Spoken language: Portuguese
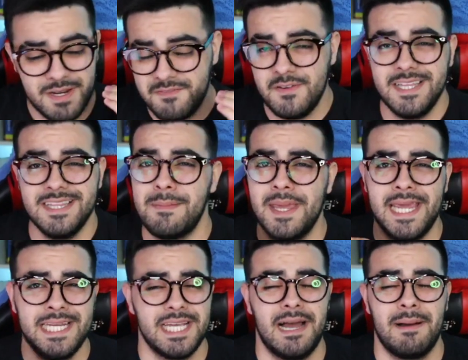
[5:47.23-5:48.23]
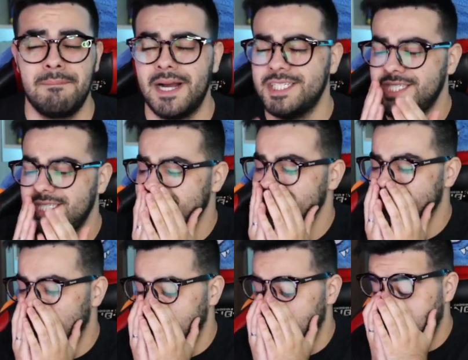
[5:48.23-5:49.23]
perfeitamente, a
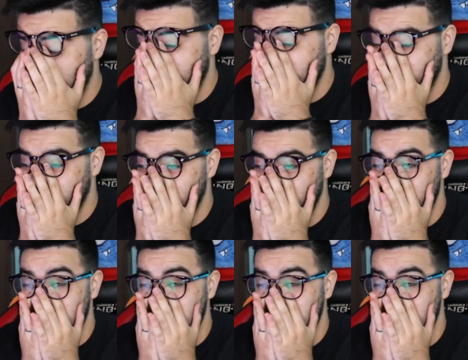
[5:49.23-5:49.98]
batida, mano,